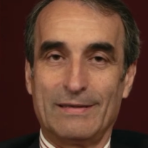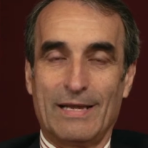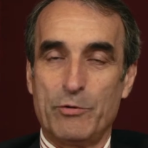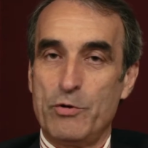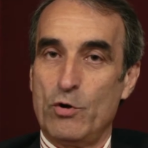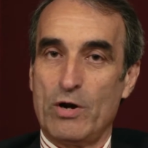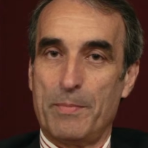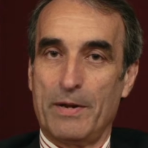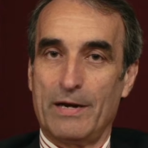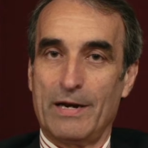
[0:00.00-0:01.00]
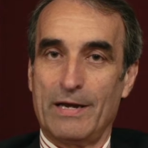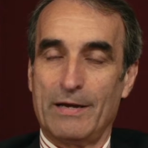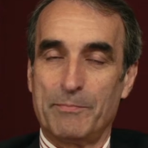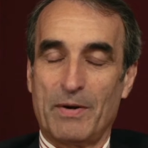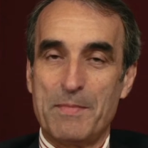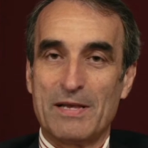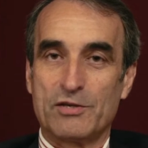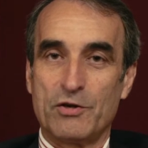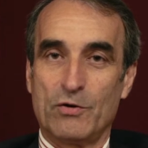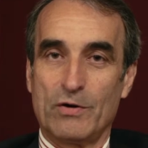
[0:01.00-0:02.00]
la riunione per la
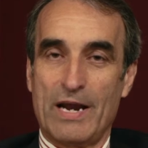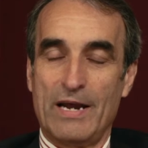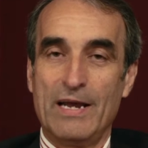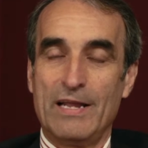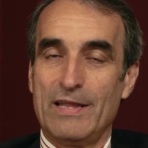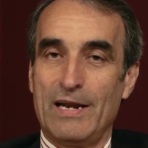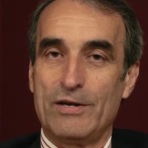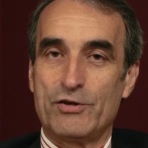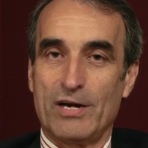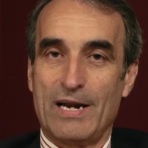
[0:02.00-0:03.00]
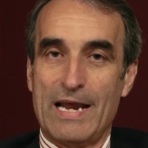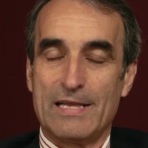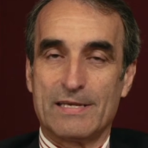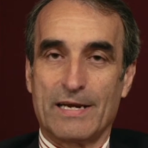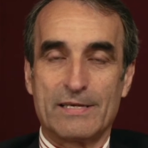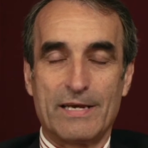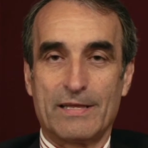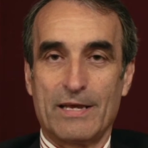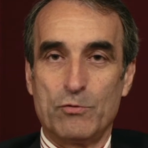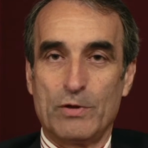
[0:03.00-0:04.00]
premiazione delle eccellenze che si è
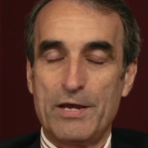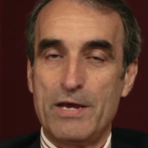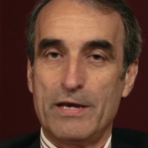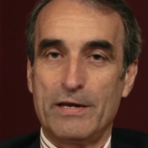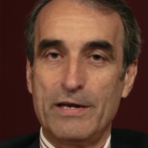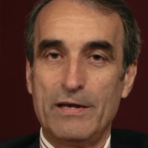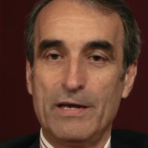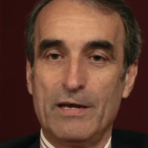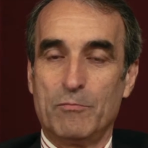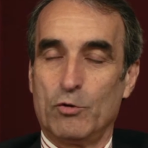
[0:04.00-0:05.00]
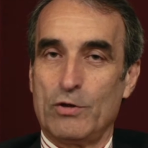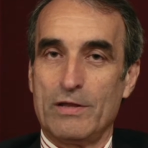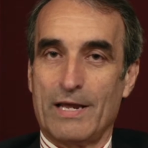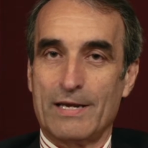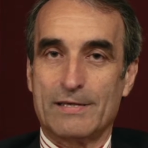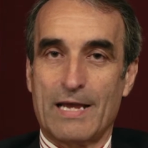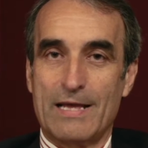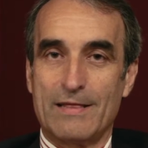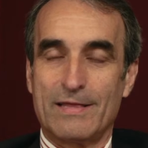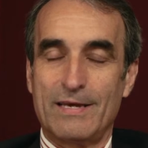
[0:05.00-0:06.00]
tenuta ieri, molto
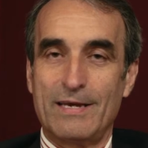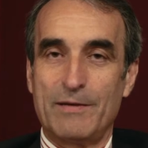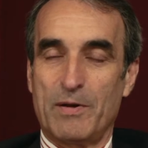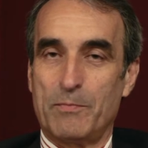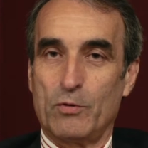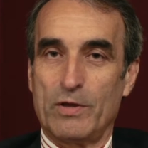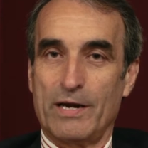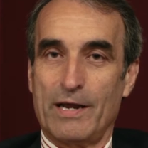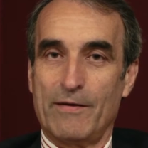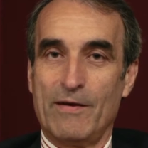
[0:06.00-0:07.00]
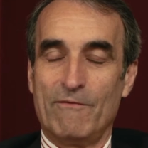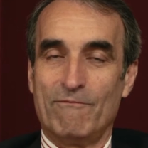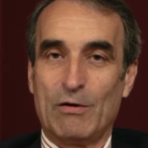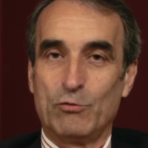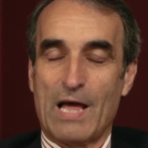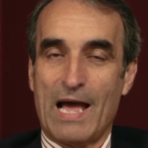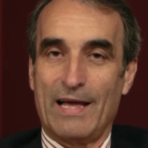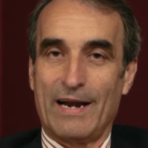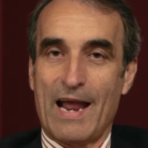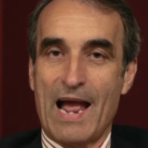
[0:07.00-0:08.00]
interessante per poter
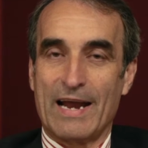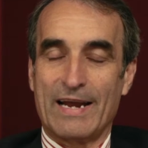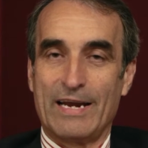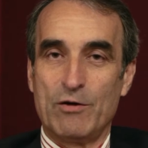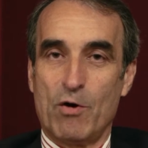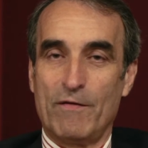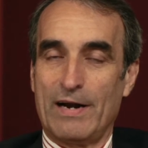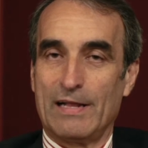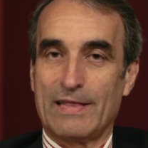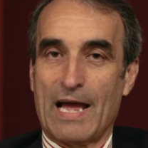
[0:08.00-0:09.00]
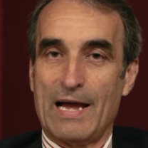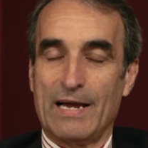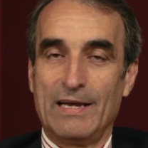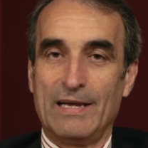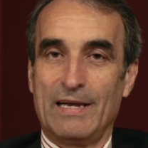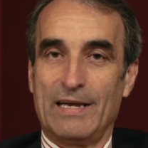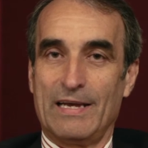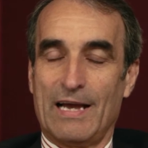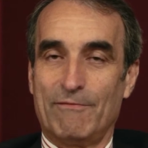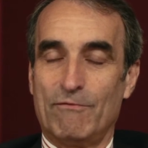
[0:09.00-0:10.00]
valutare anche nuove realtà eh,
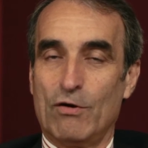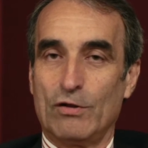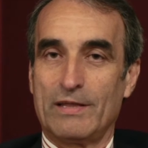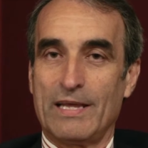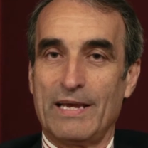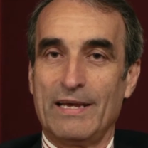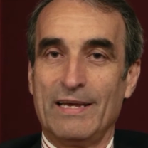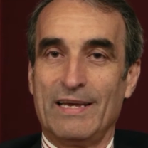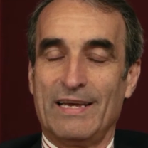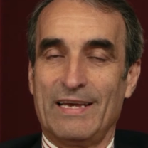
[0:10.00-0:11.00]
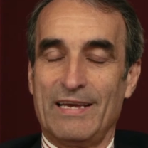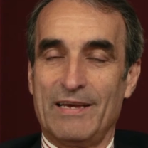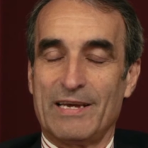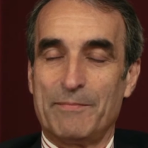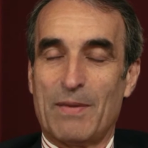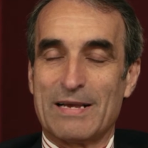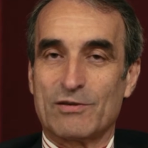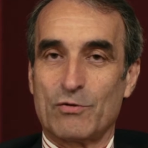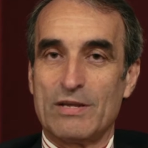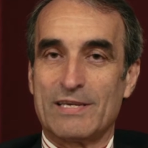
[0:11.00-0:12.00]
a volte eh, che
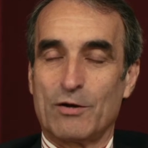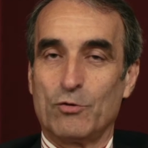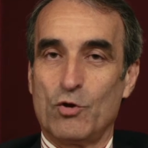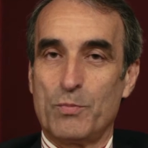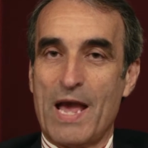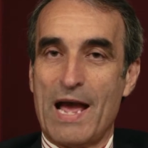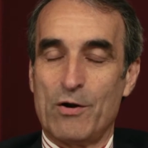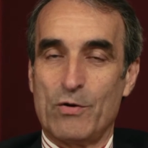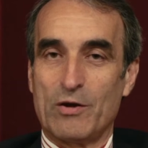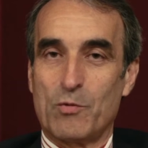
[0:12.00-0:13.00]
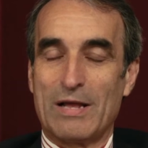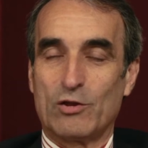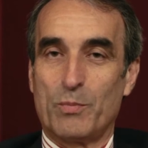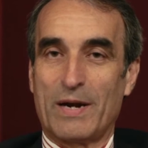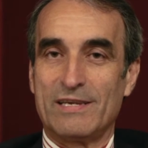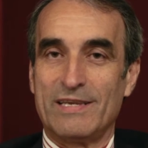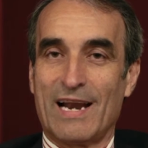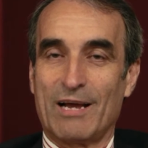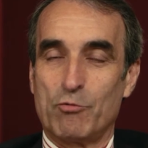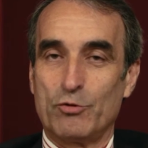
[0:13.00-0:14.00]
passano in secondo piano in quanto presi
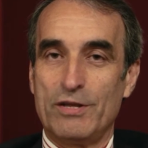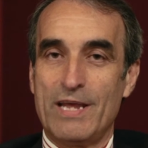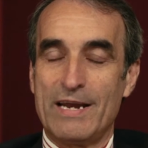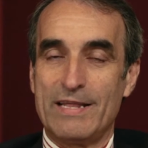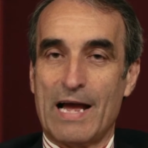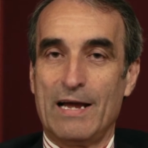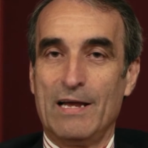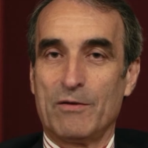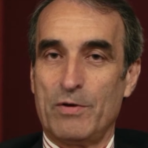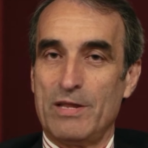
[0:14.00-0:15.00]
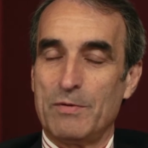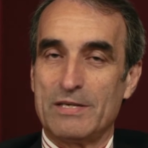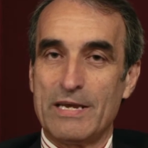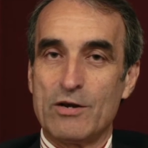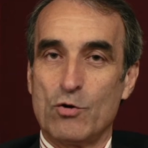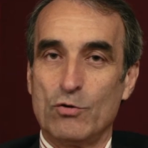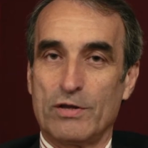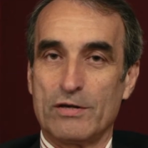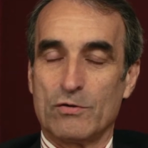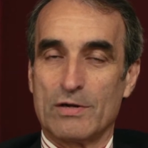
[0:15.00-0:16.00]
dalla quotidianità. Quindi questi
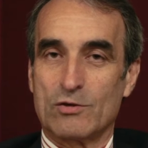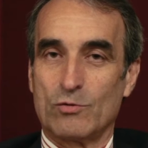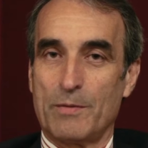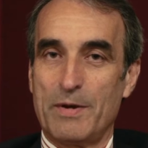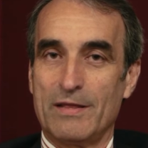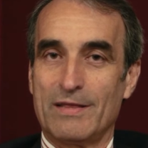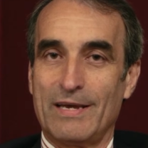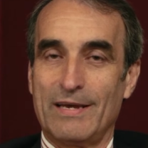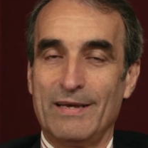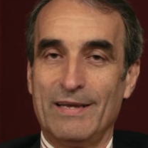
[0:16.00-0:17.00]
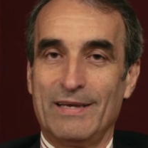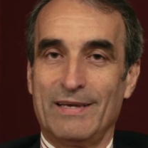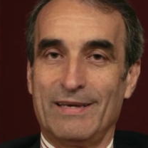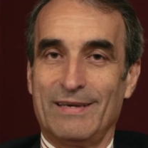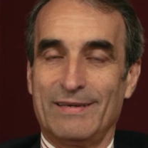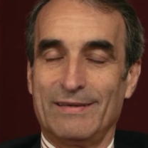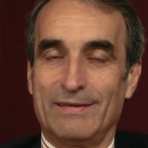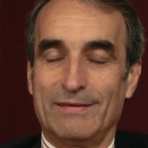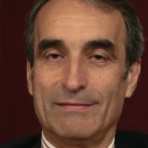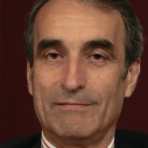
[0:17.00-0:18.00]
incontri sono assolutamente eh,
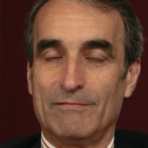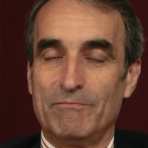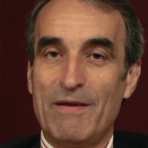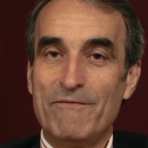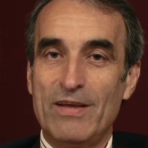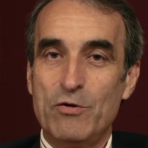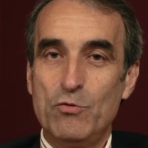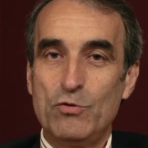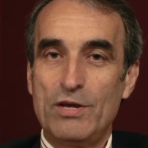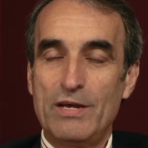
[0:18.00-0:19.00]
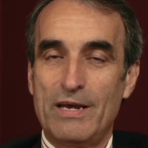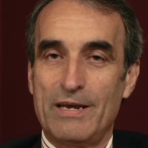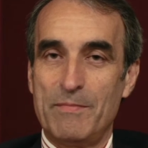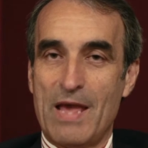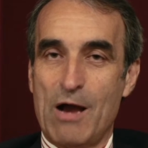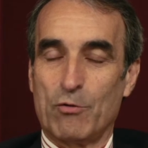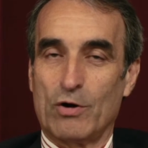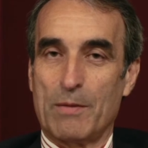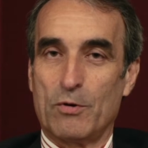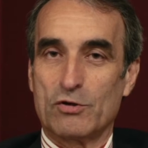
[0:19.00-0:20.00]
benvenuti e mi auguro
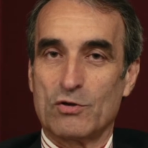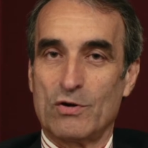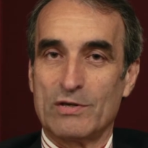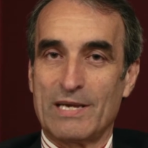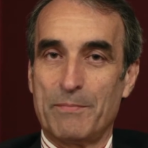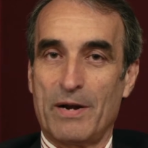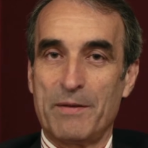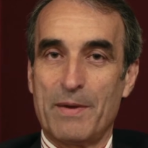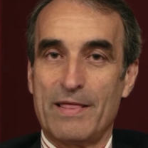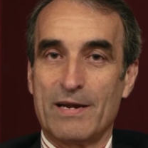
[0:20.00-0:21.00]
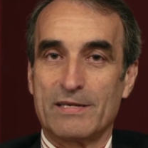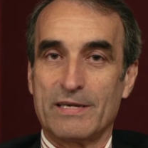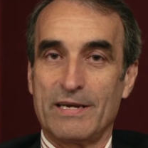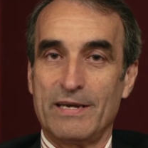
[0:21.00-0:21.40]
che possano sempre ripetersi